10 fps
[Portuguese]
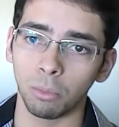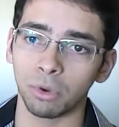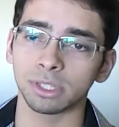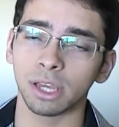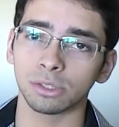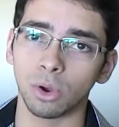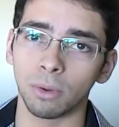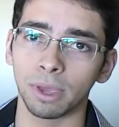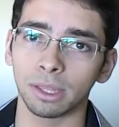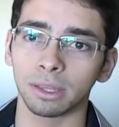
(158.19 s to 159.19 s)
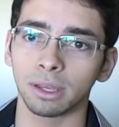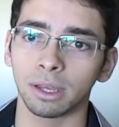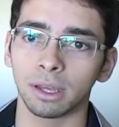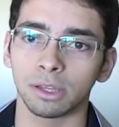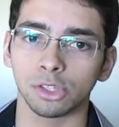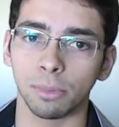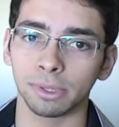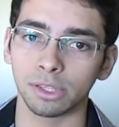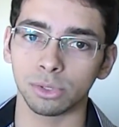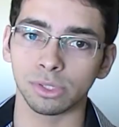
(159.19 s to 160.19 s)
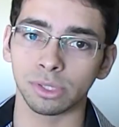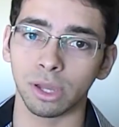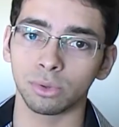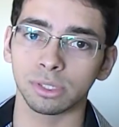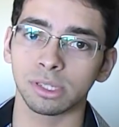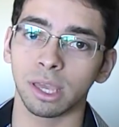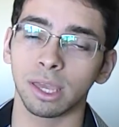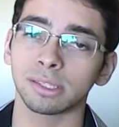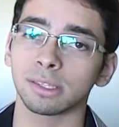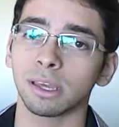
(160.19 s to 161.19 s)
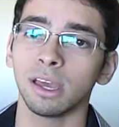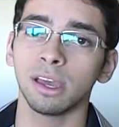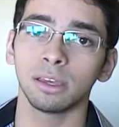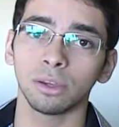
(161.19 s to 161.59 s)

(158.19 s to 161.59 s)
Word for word: Moisés comenta sobre a destruição da consciência